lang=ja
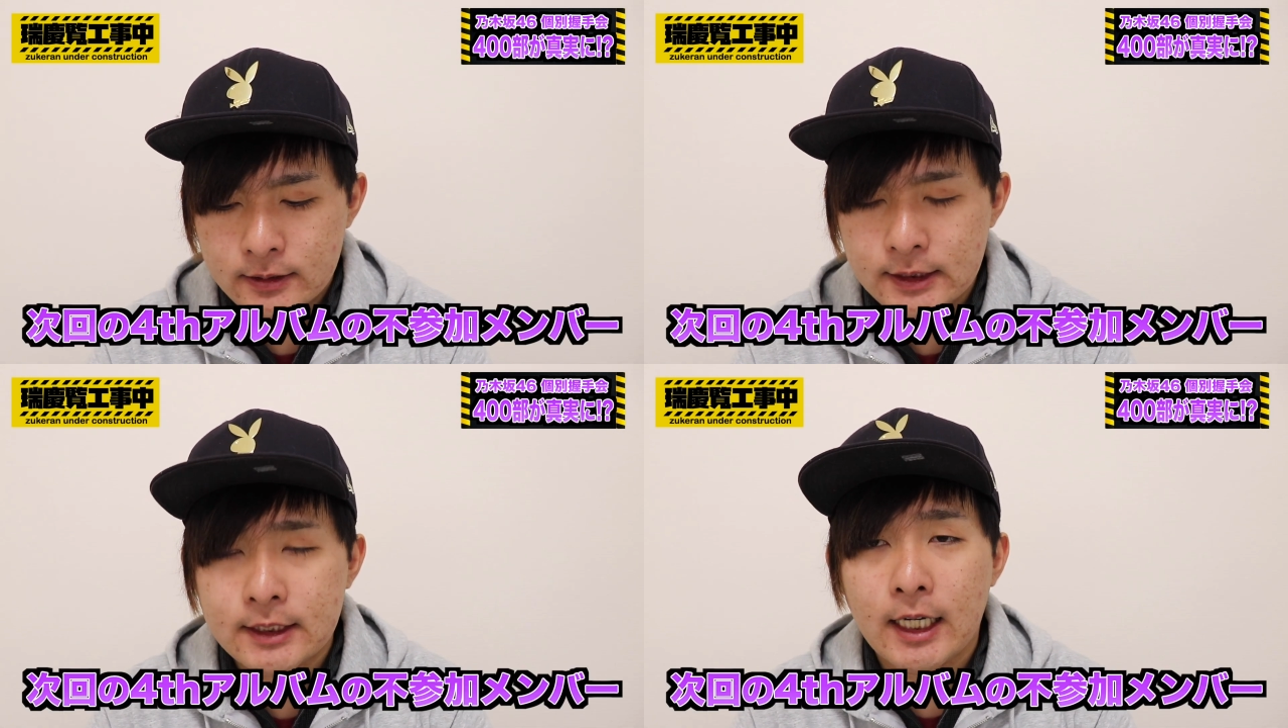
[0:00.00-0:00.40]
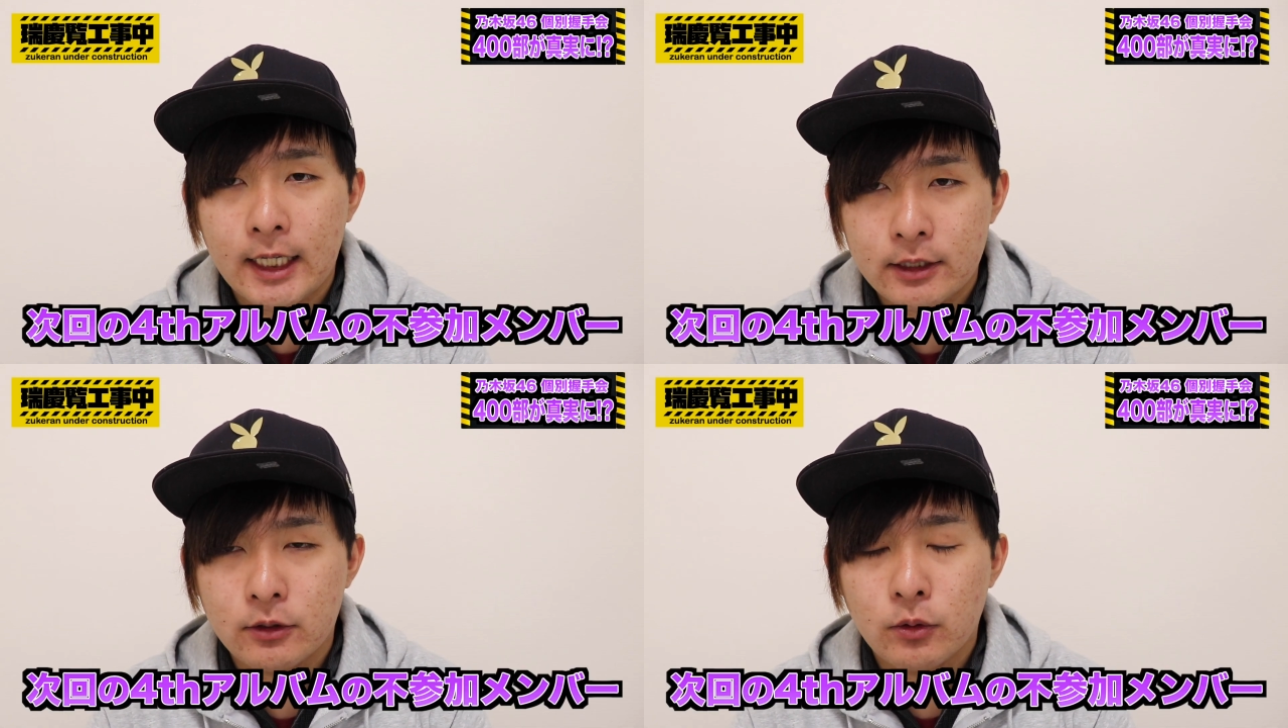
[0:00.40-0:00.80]
次
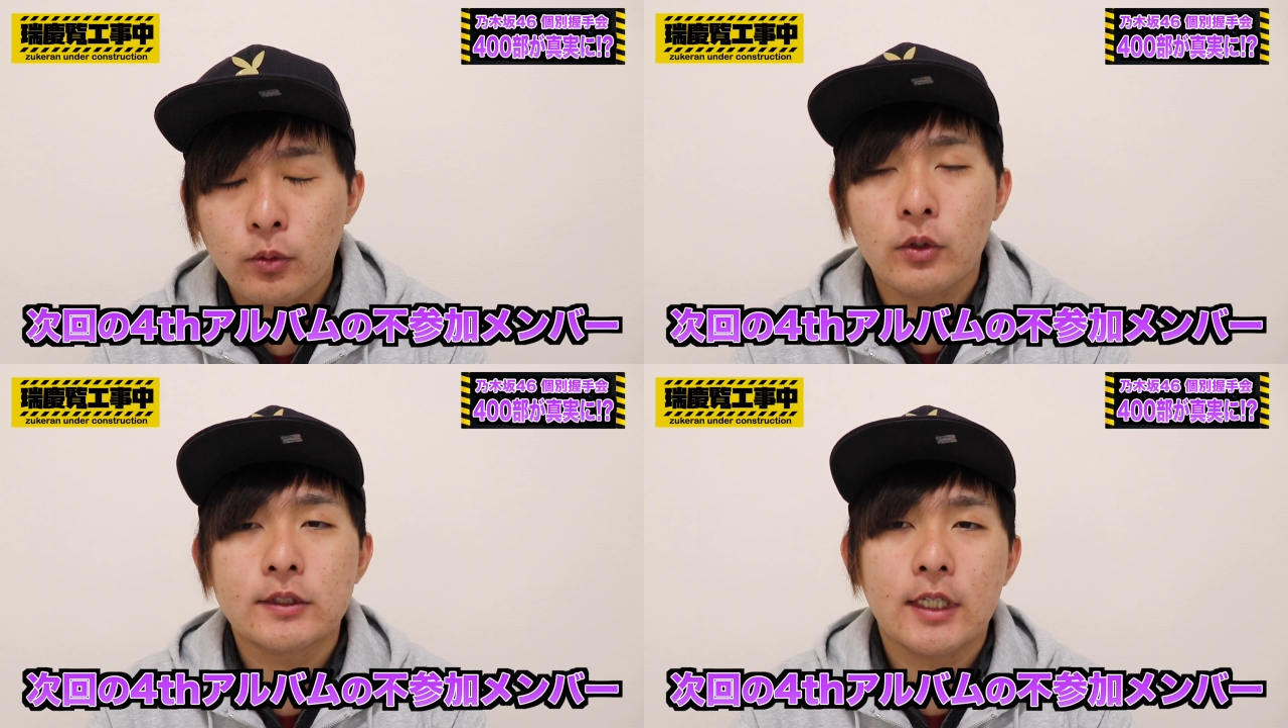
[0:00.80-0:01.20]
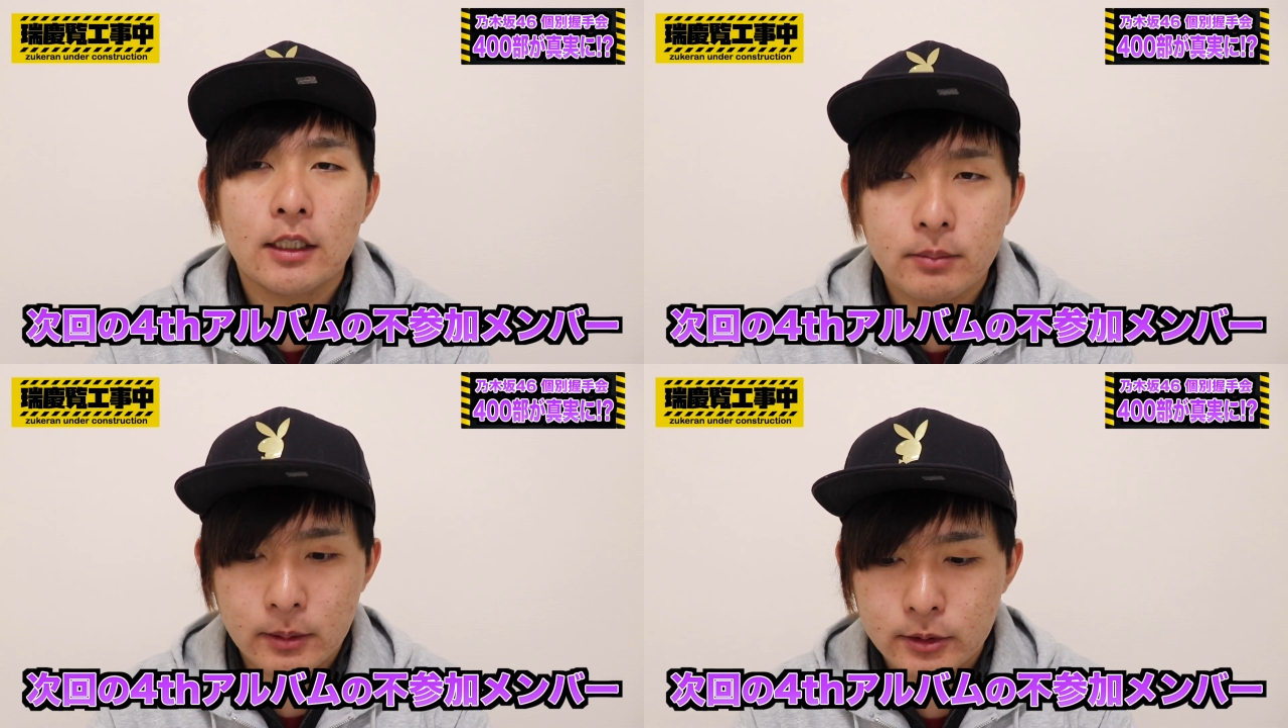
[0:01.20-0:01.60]
回の
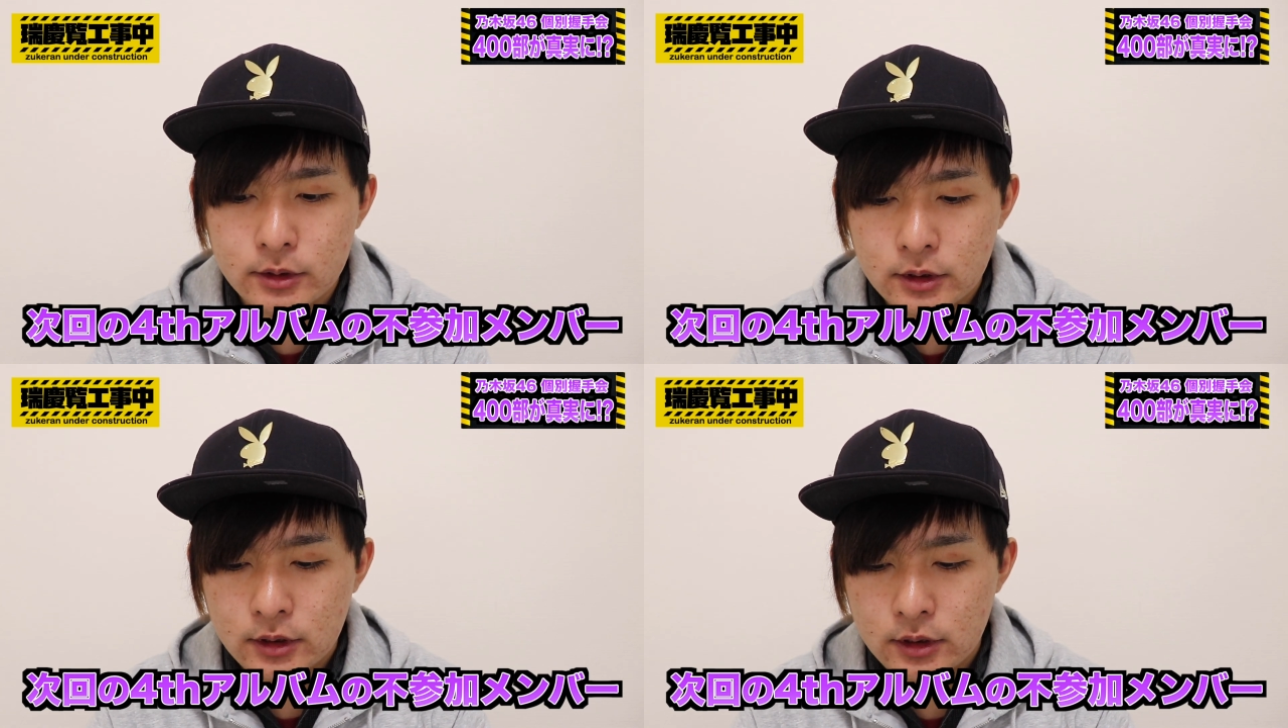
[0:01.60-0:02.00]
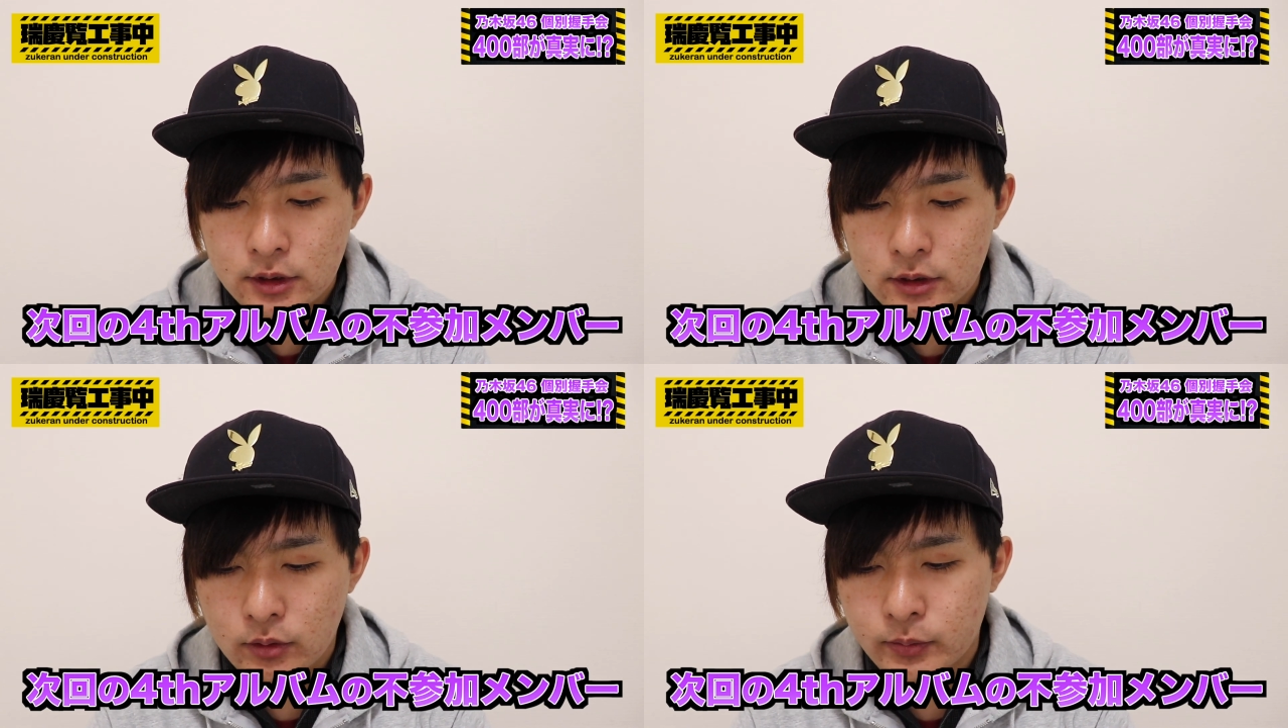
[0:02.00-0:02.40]
フォースアルバム
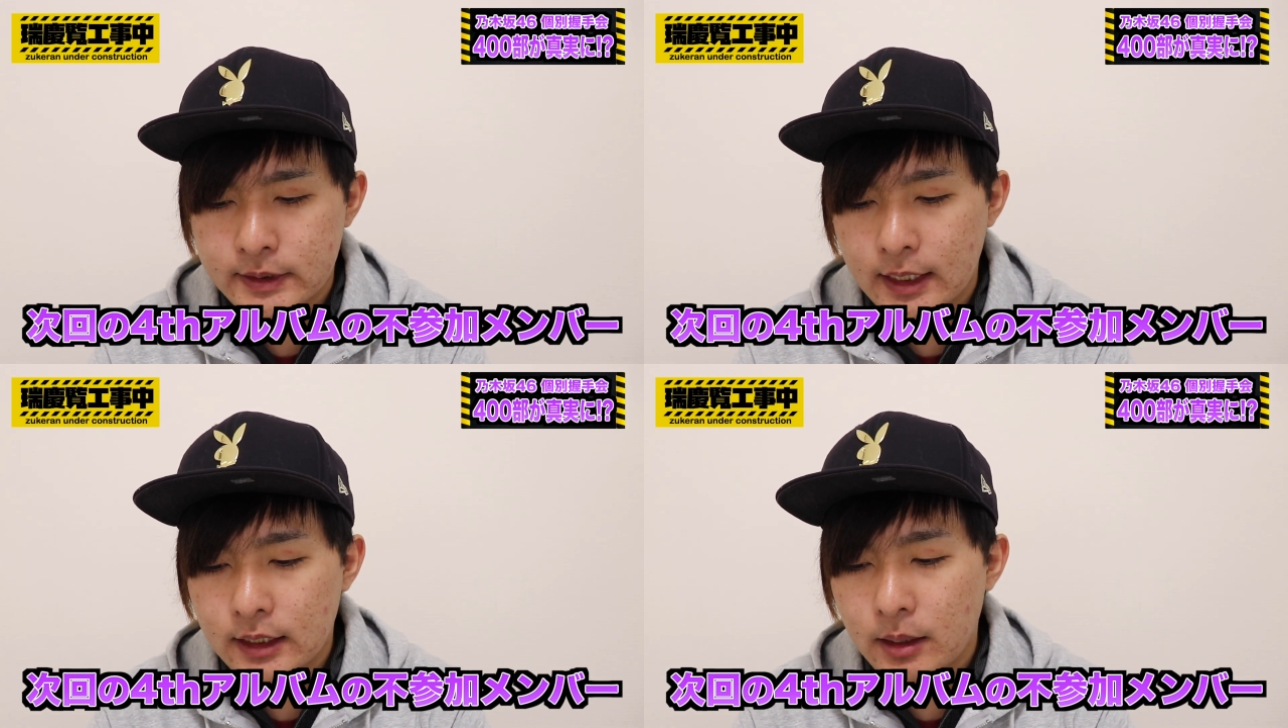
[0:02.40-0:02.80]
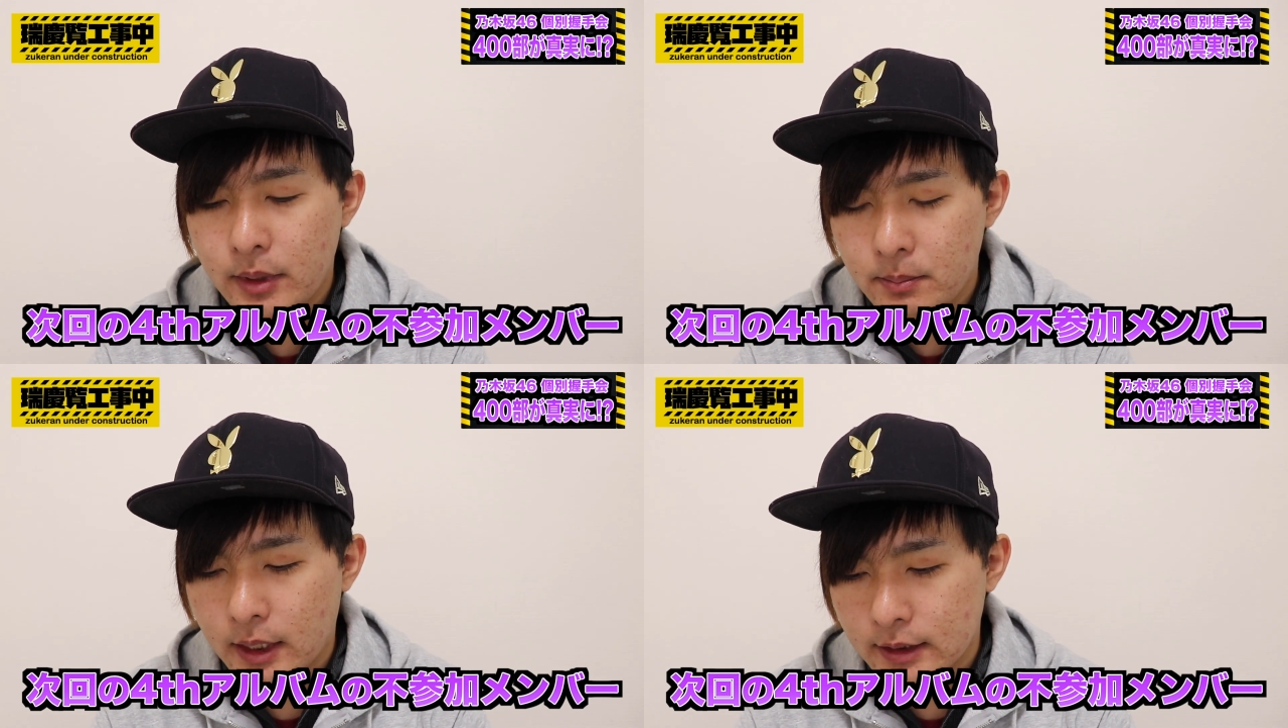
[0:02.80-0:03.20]
こう不参加
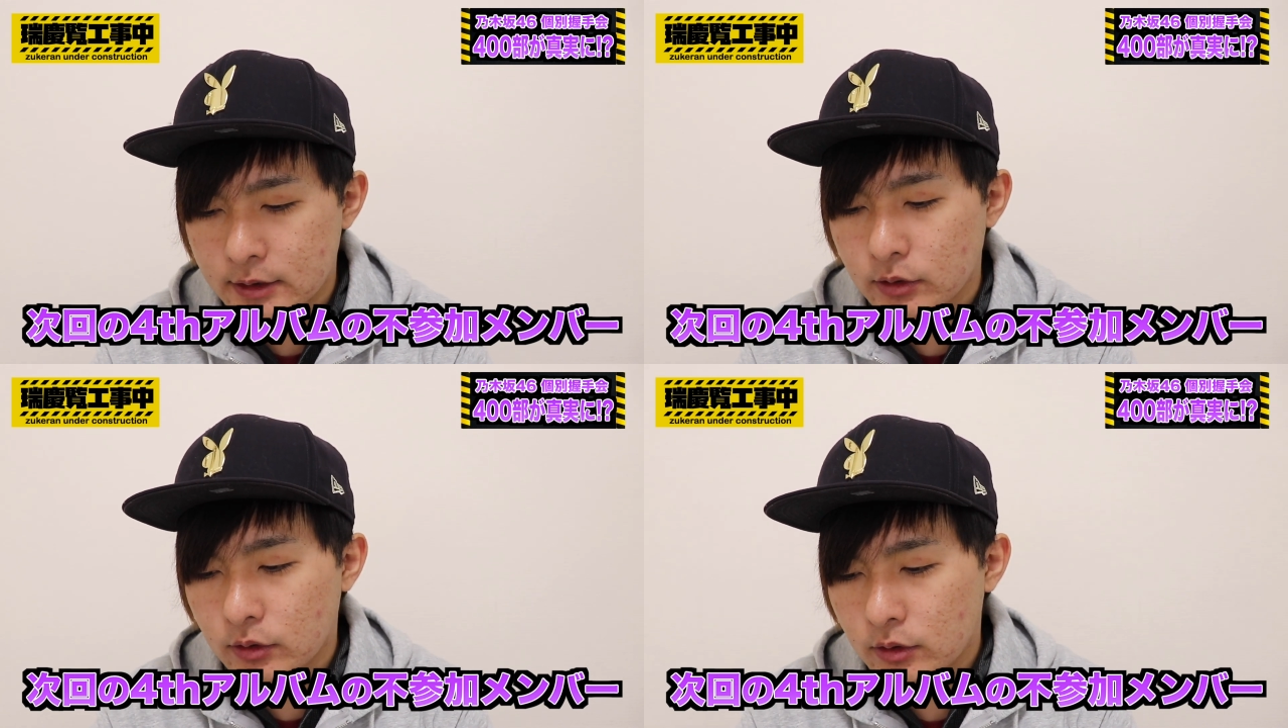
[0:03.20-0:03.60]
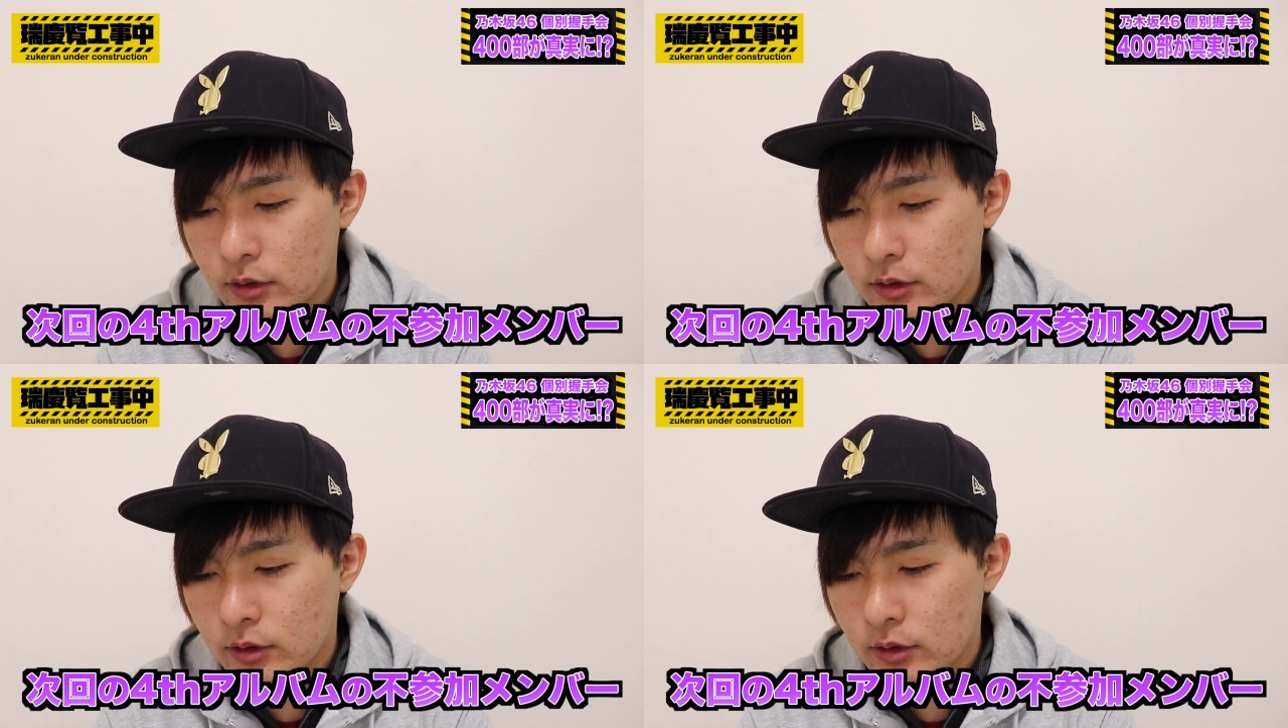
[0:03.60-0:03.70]
メンバーですよ。